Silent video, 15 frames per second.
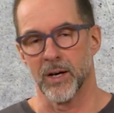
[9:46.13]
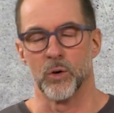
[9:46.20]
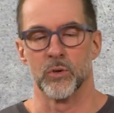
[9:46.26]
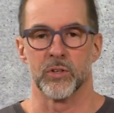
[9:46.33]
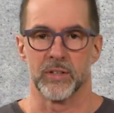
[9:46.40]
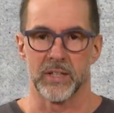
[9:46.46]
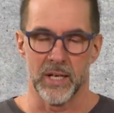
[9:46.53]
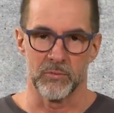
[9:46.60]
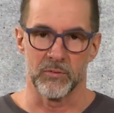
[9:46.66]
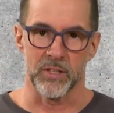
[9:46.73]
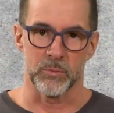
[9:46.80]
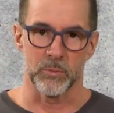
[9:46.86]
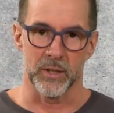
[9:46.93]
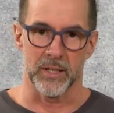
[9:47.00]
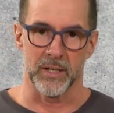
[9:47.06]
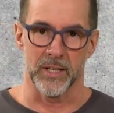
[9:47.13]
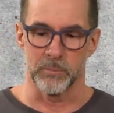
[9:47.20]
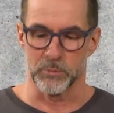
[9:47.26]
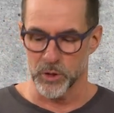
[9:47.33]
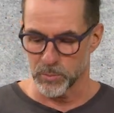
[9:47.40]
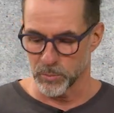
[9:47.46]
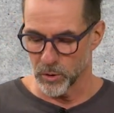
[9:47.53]
außer dem, was wir gerade
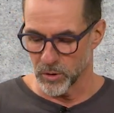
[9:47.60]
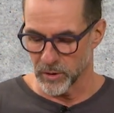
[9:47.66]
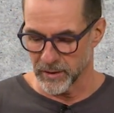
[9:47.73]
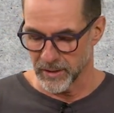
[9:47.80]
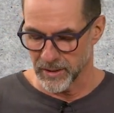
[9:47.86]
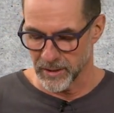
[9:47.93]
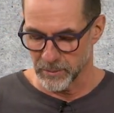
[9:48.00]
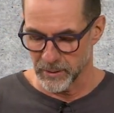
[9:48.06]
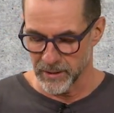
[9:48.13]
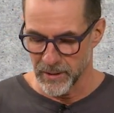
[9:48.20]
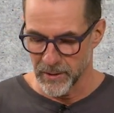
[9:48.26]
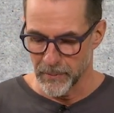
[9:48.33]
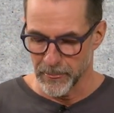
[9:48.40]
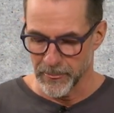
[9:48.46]
besprochen haben,